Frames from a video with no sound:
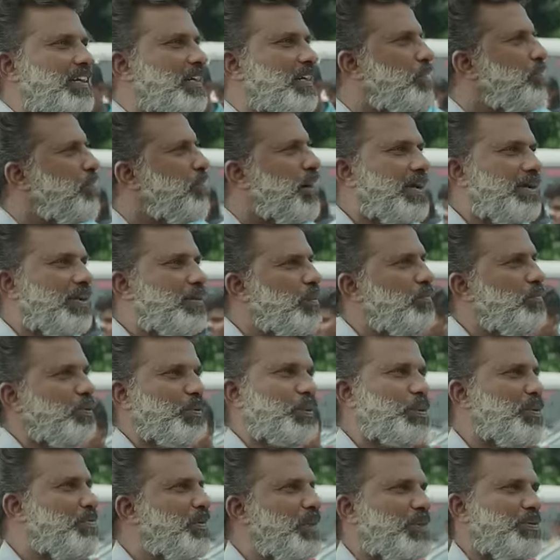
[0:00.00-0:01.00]
మా ఇంట్లో
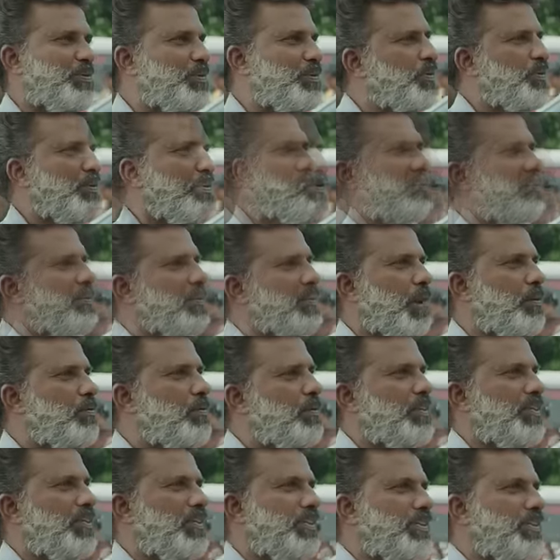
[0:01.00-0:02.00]
మొత్తం ఐదు ఓట్లు
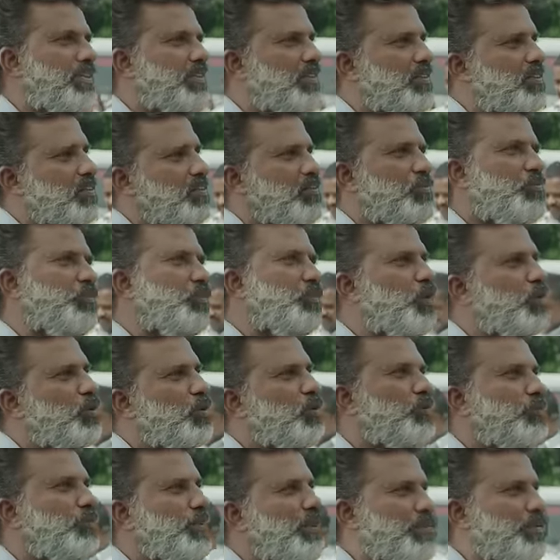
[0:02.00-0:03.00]
కాబట్టి మూడు ఓట్లు
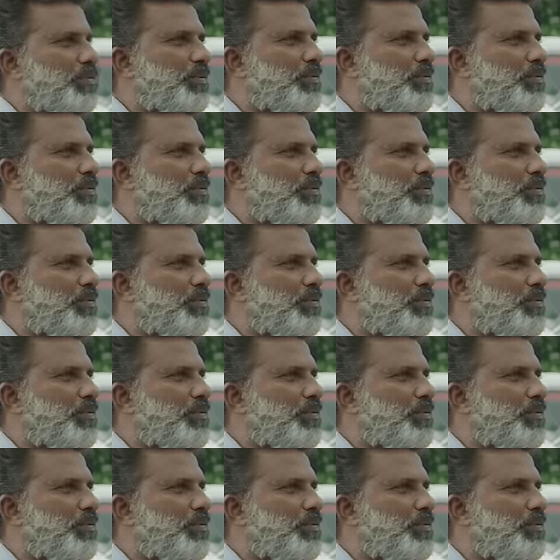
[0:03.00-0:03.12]
మీకు